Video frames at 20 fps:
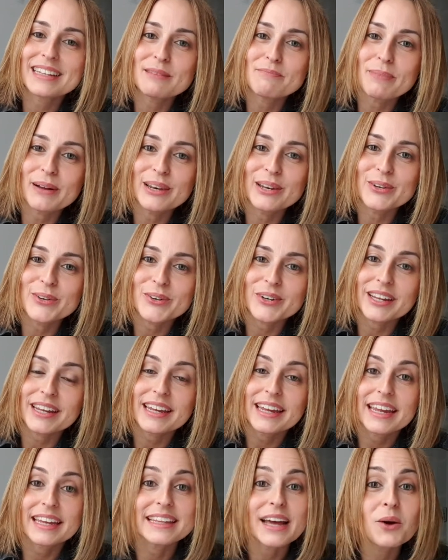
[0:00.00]
del
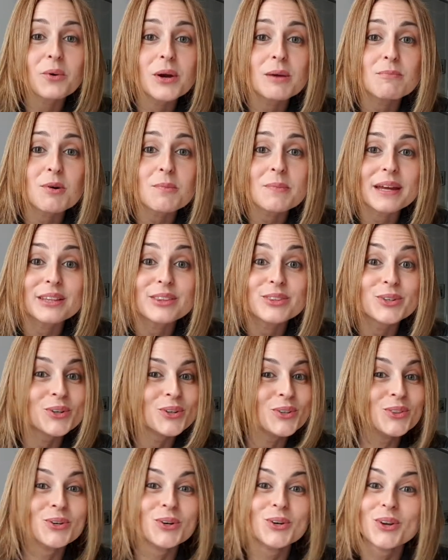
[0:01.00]
pallone e da quel
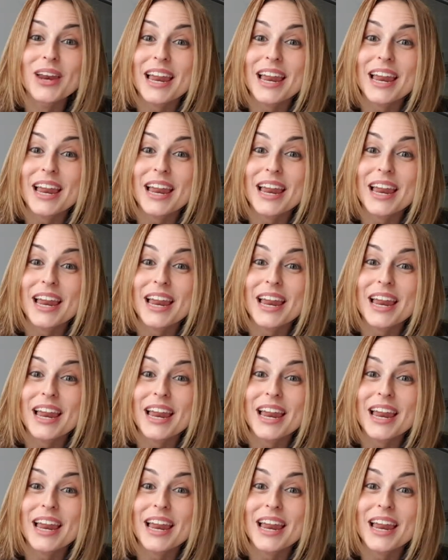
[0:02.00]
momento non